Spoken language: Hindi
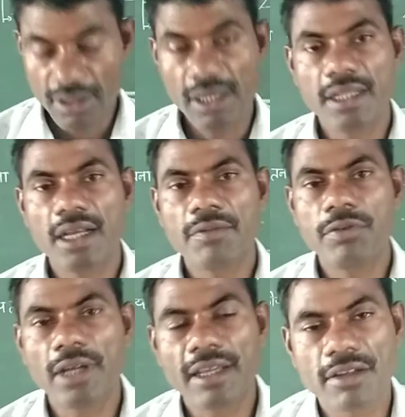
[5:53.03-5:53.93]
गेंदे का
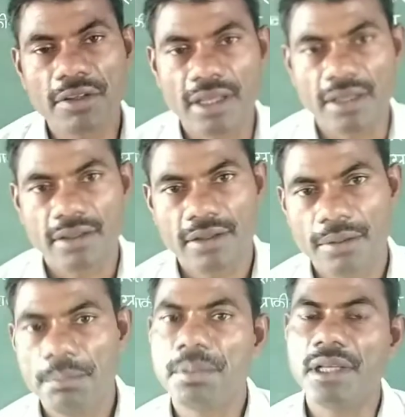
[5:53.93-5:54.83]
फूल कैसा होता है
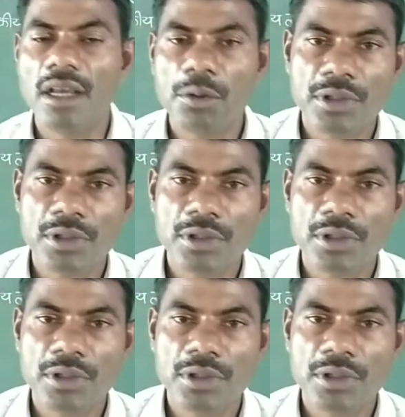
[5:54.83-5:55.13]
पीला